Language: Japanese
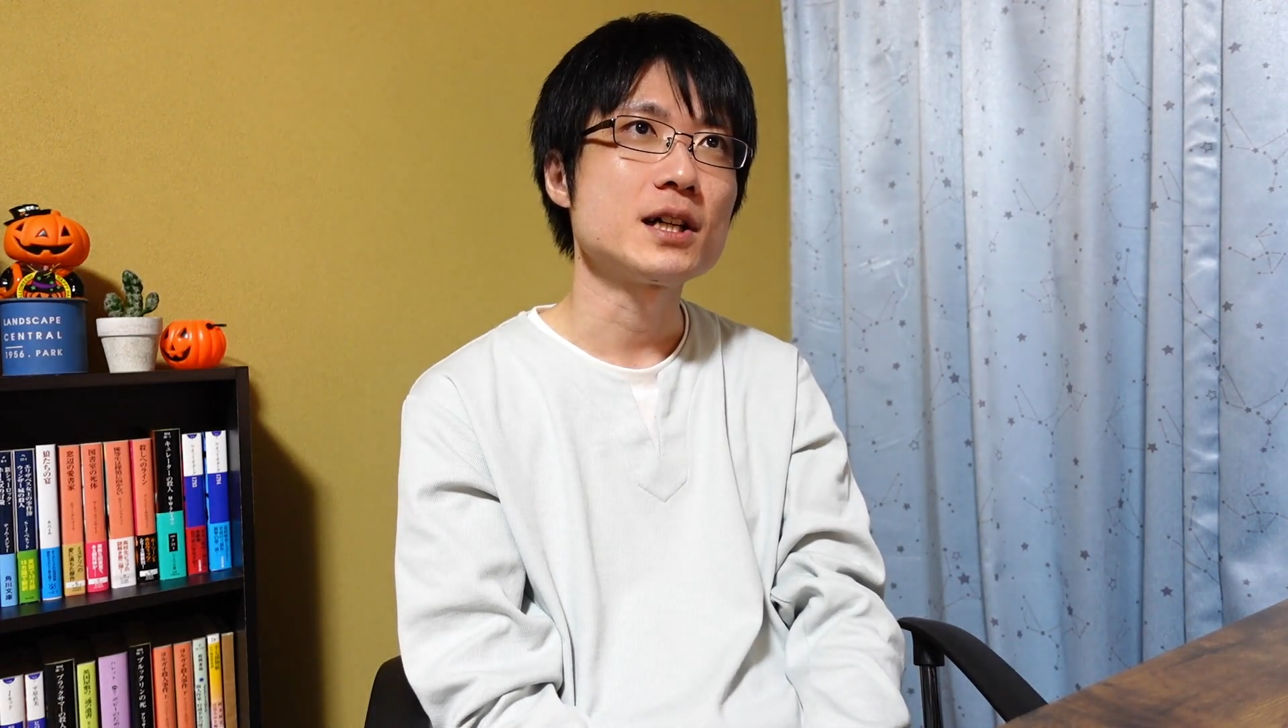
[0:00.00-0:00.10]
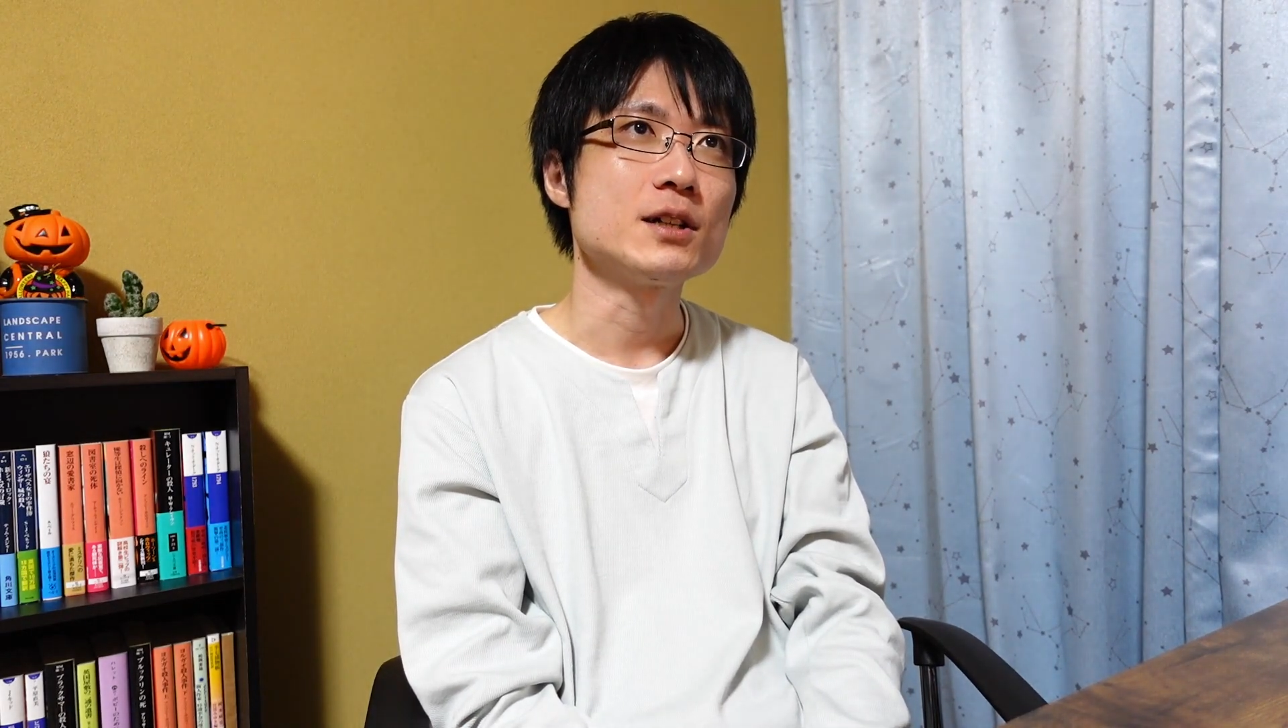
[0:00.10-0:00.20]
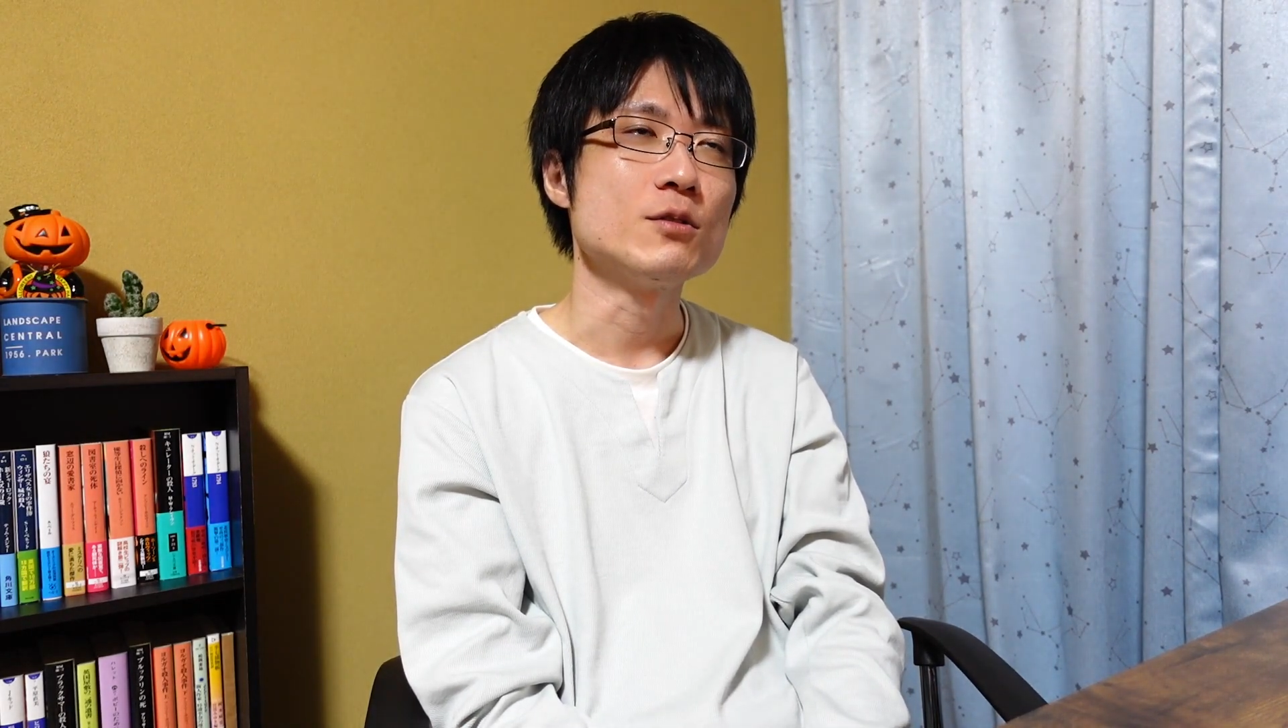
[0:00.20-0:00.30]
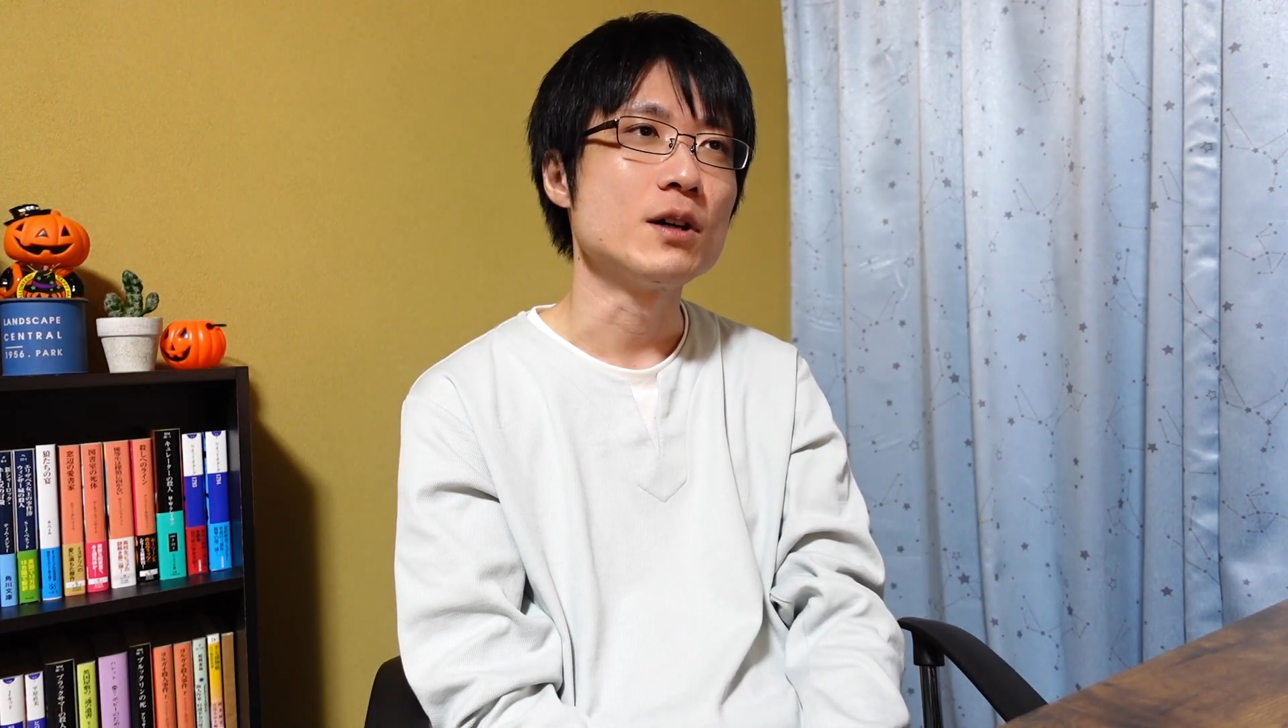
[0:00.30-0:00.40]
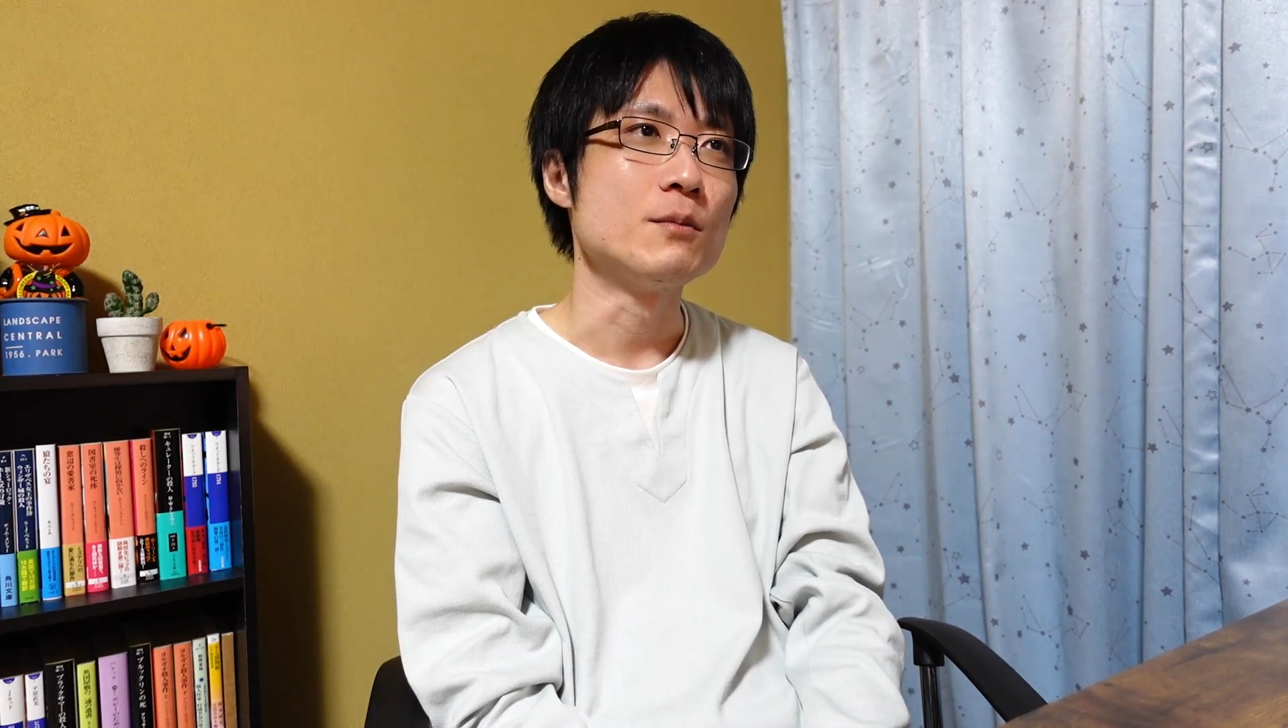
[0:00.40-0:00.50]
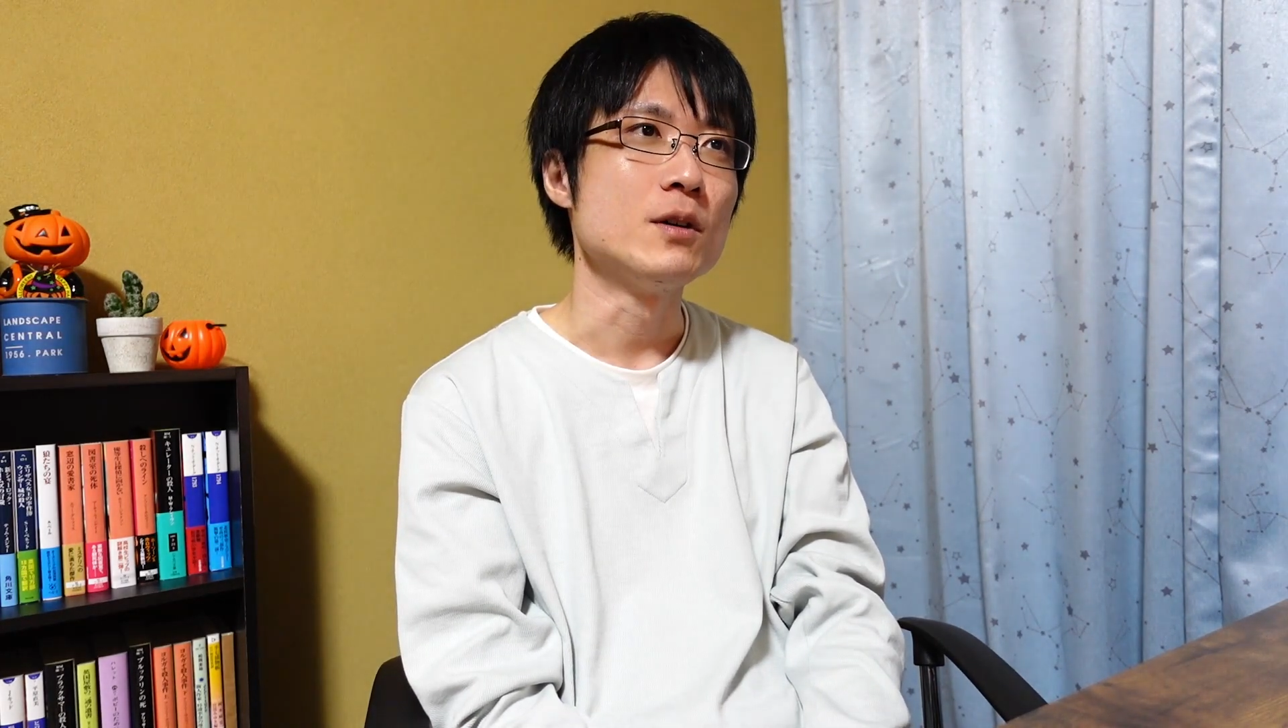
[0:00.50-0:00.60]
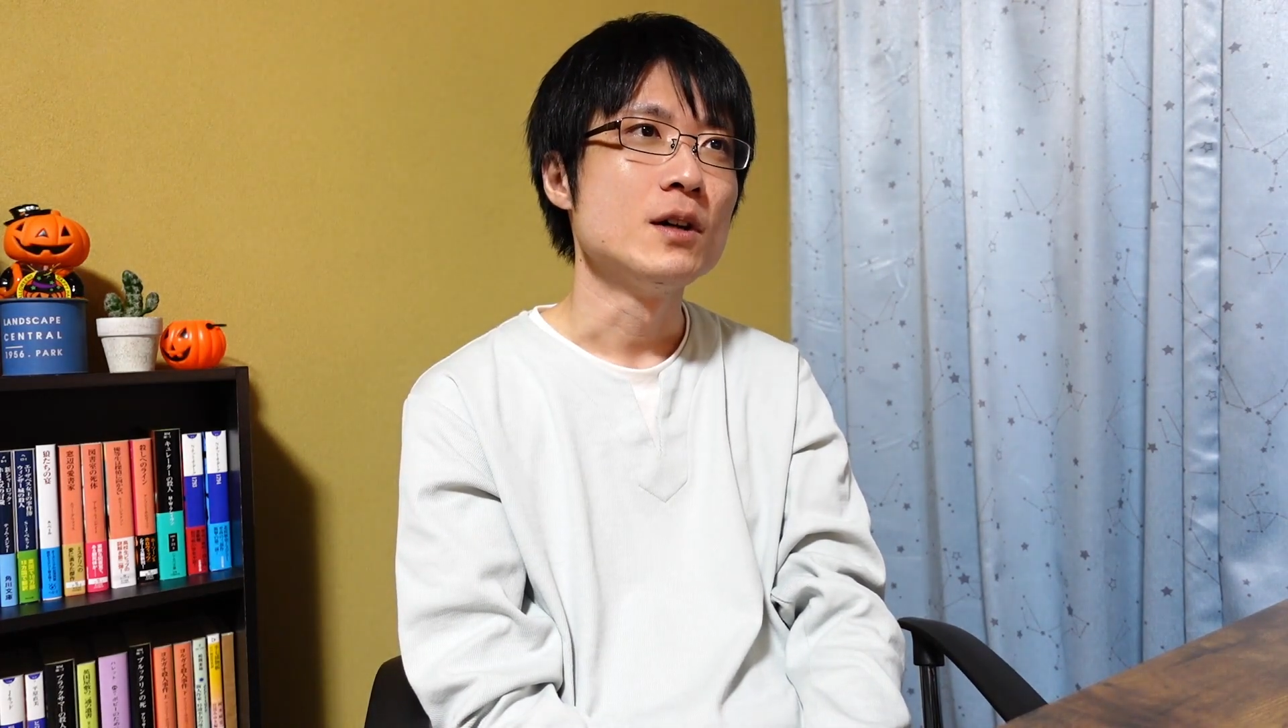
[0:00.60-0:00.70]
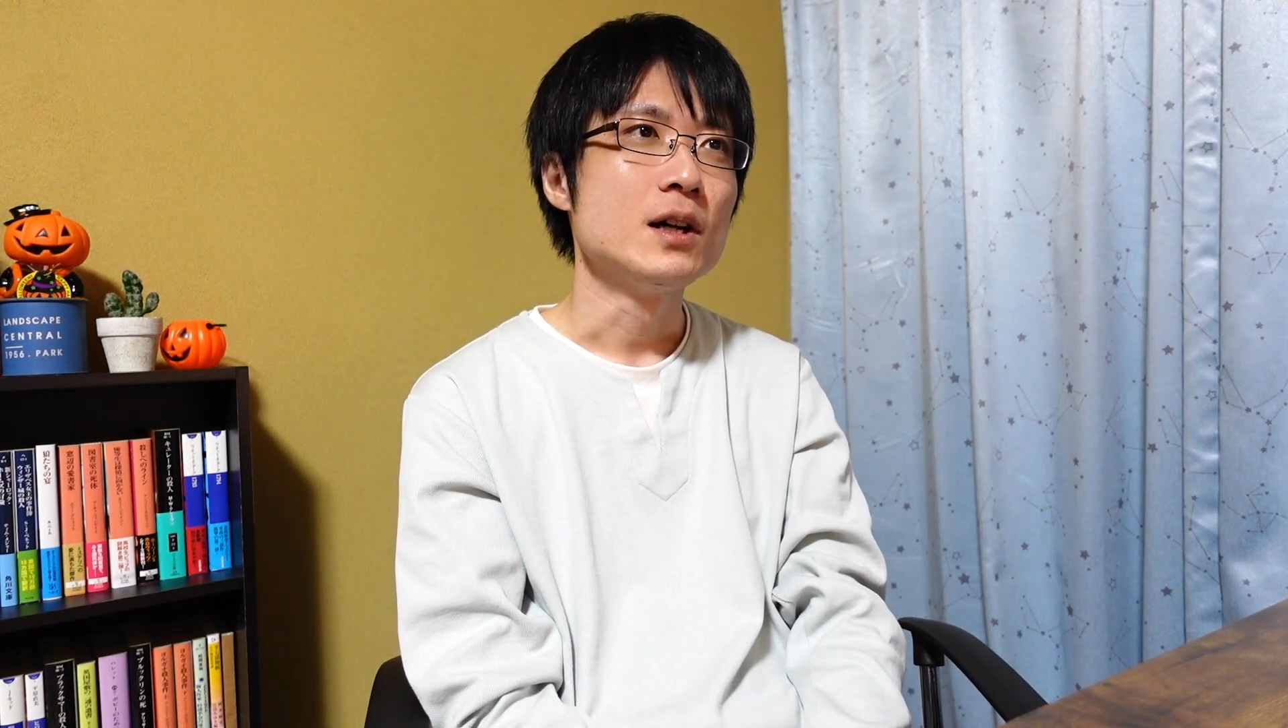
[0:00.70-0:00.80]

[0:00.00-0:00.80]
い動画も